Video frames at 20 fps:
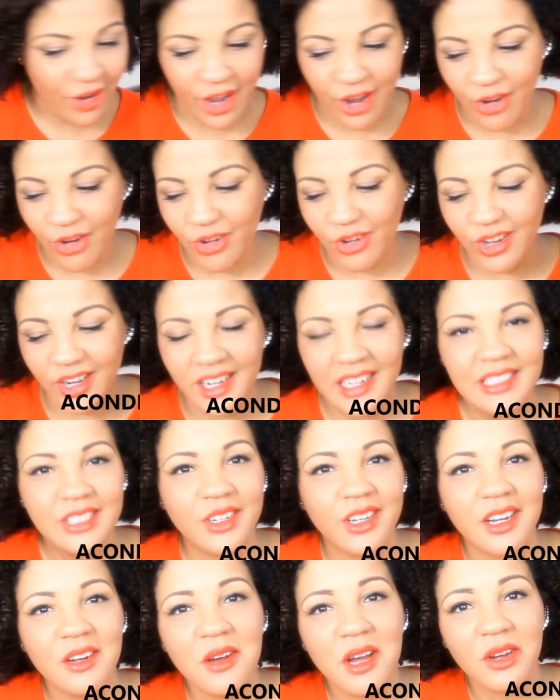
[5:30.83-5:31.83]
luego, con
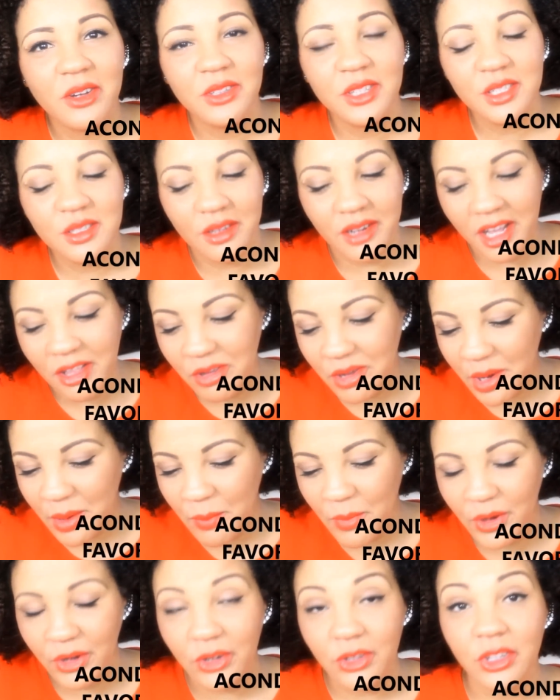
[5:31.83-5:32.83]
relación a los
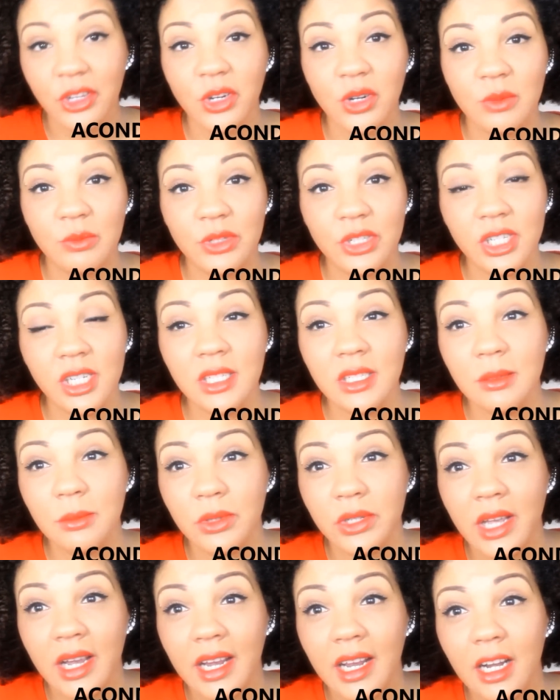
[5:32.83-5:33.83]
acondicionadores, pues no tengo
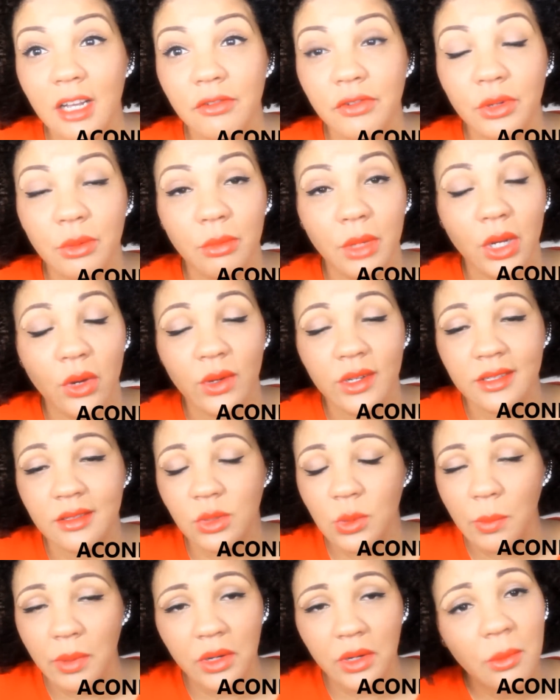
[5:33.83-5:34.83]
muchísimo, ya que el afro mío es
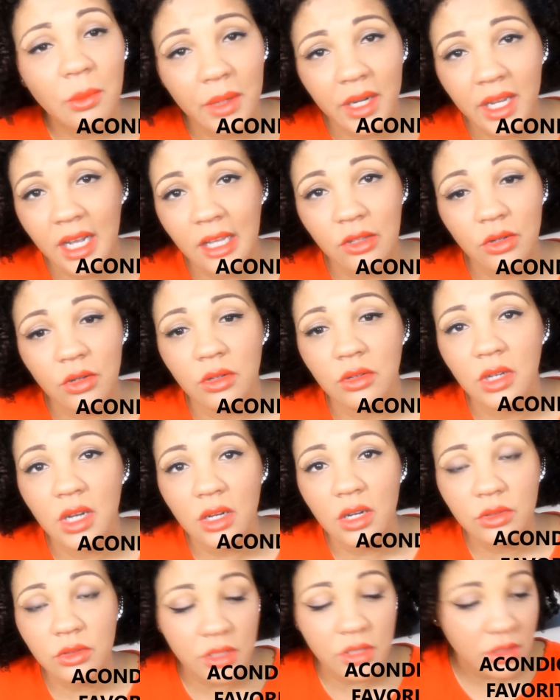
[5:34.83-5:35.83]
súper complicado con los
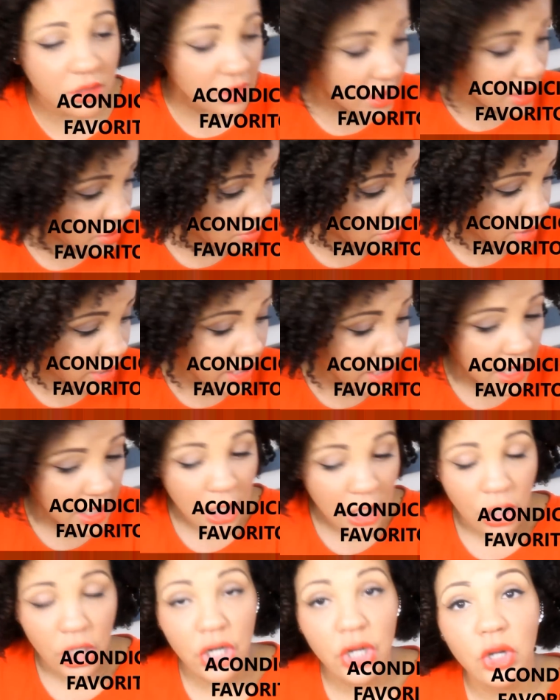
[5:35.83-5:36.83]
acondicionadores.
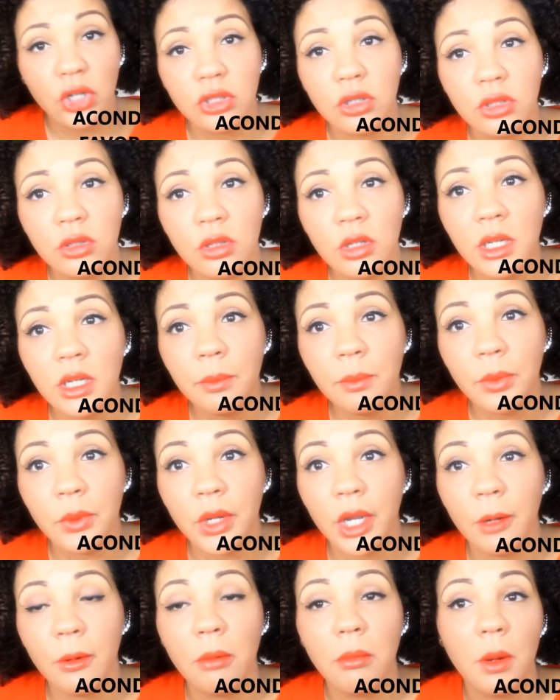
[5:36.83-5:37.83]
No todos le
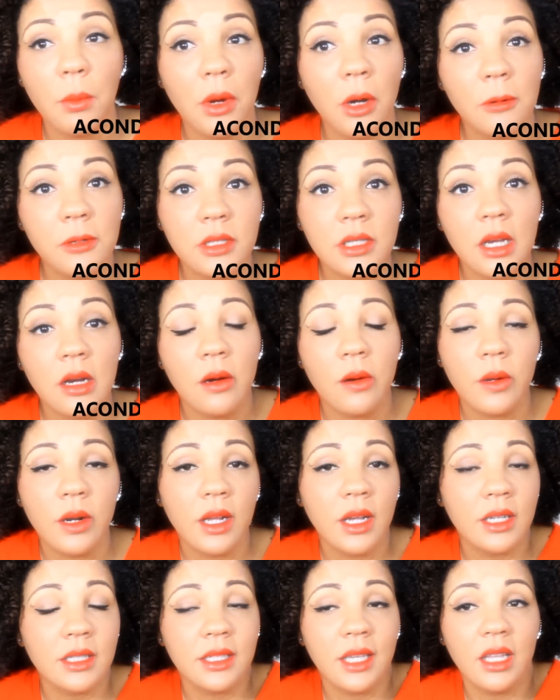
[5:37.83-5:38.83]
prueban, vamos a ver si
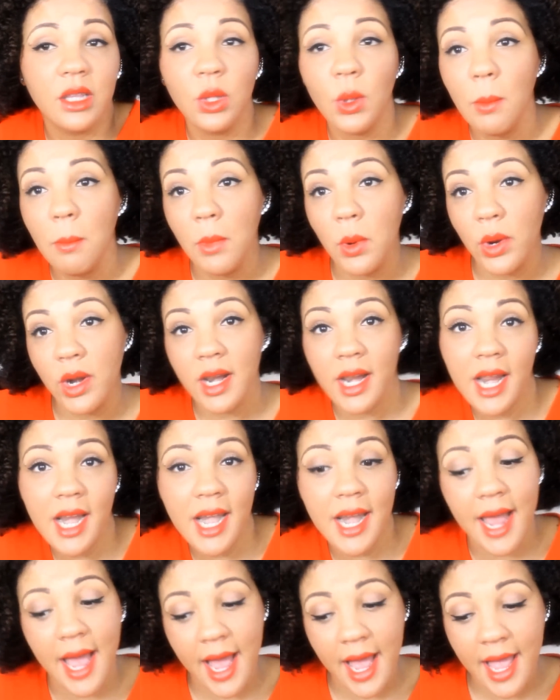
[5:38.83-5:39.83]
ahora haciendo
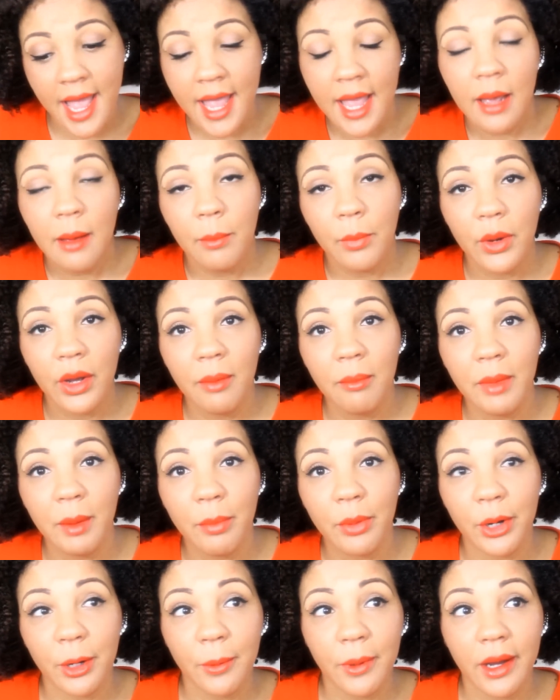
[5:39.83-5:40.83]
morena, pues me
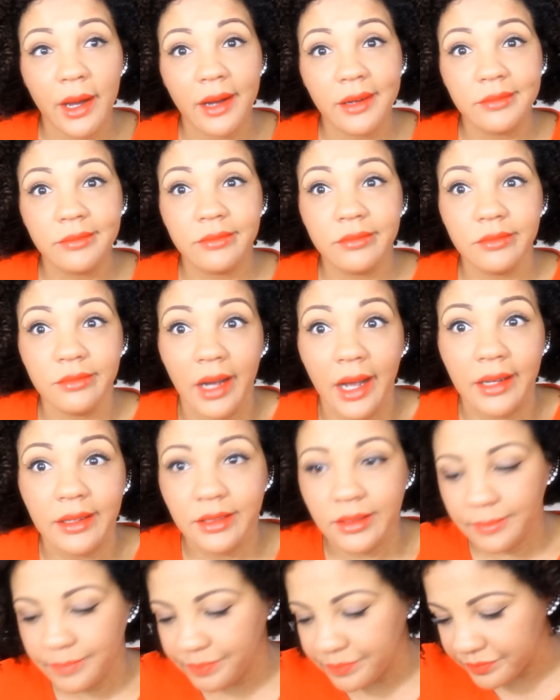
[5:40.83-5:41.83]
prueba más.